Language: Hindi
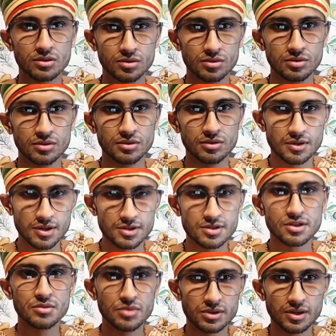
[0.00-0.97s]
को कृष्ण
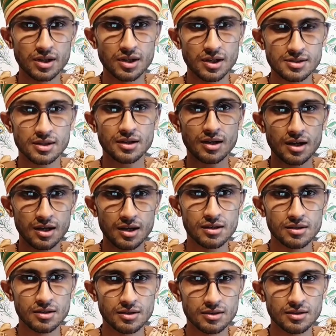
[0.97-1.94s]
के मित्र है सखा है
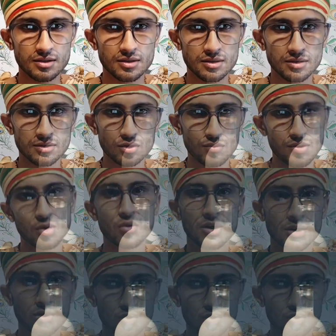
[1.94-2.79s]
तो भगवान ने